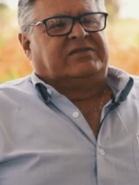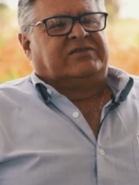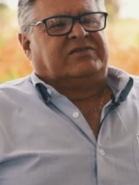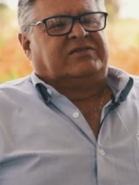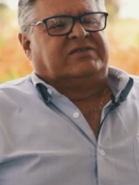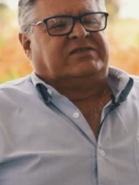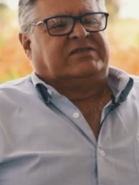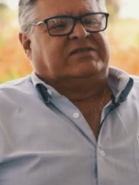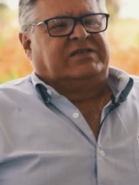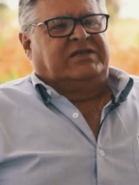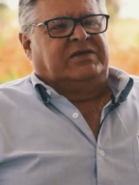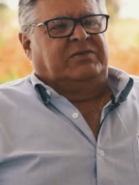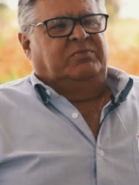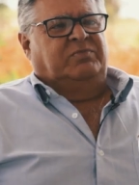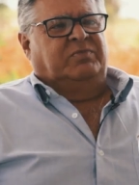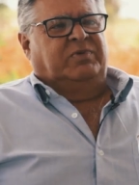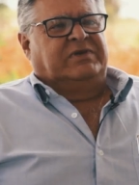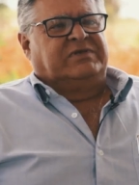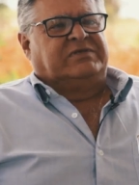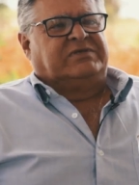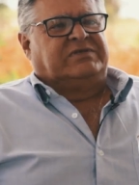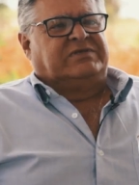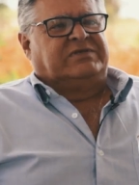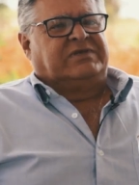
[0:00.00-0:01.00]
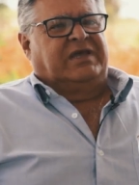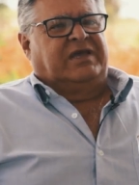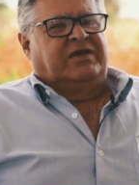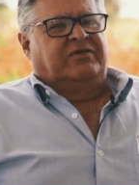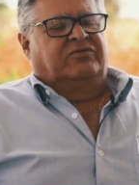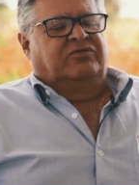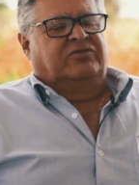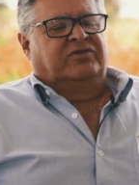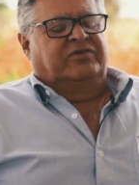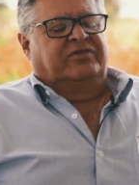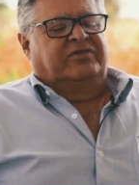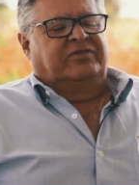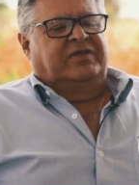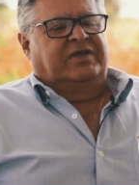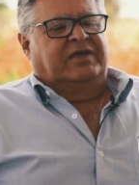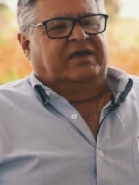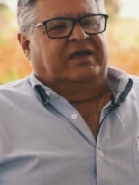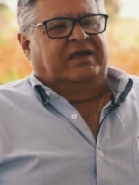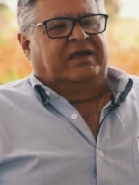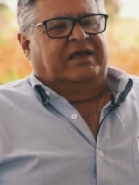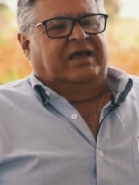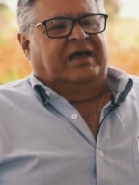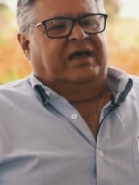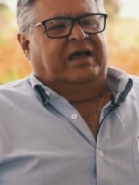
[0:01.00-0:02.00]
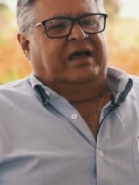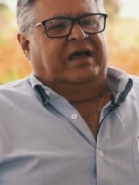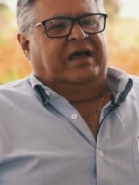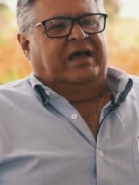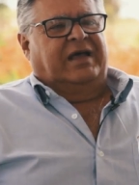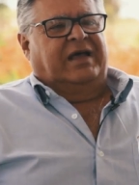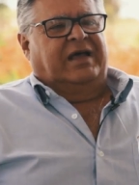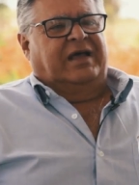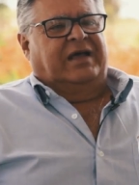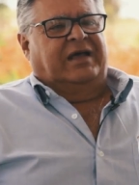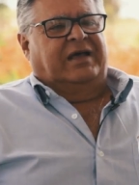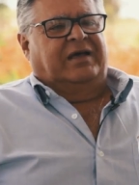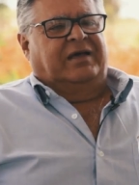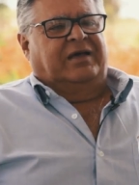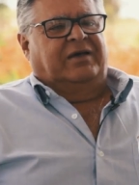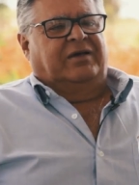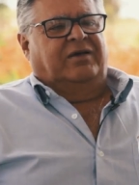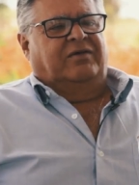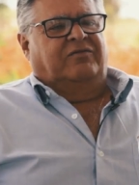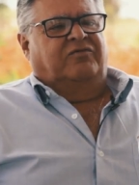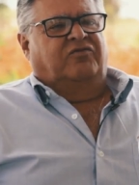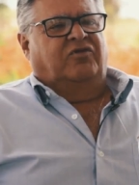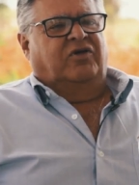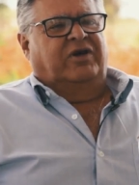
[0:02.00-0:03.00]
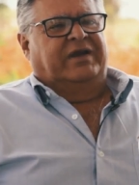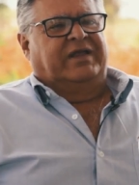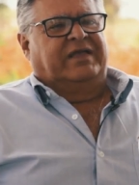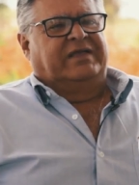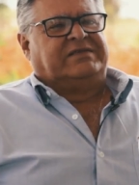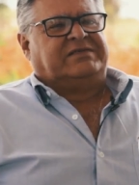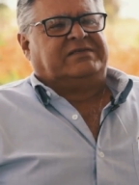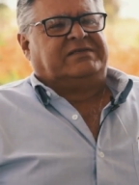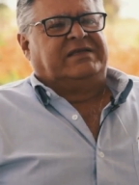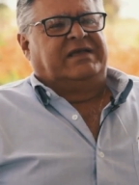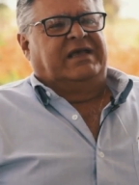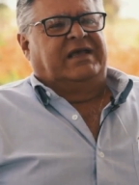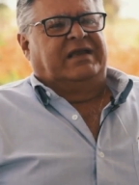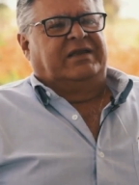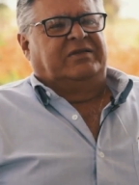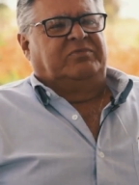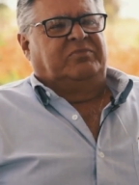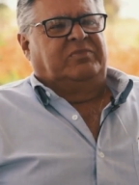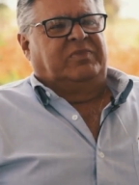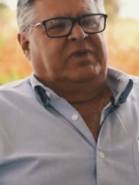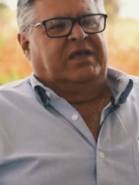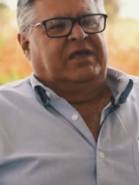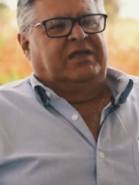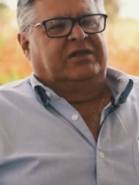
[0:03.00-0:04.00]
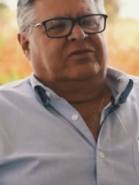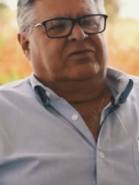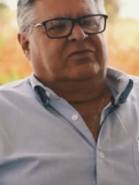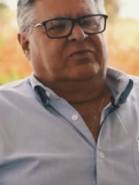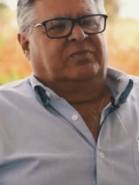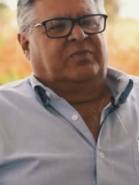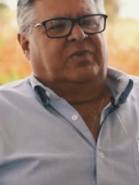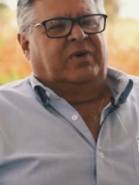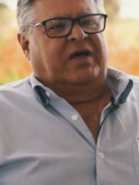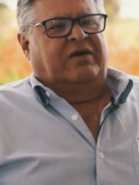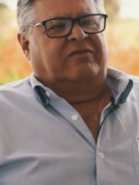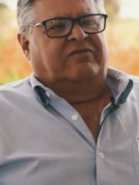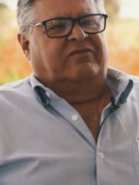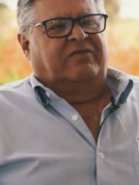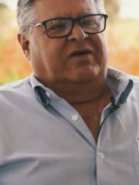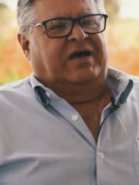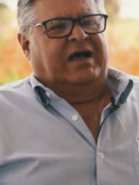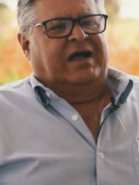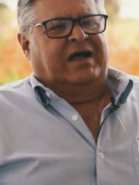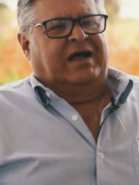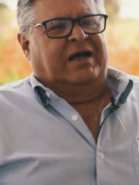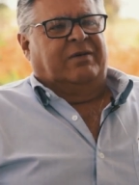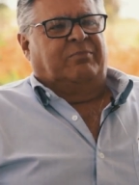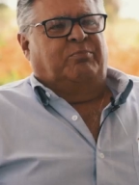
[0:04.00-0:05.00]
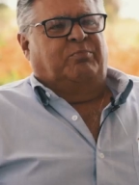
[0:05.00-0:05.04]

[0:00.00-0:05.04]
simples, é você fornecer alimento para a vaca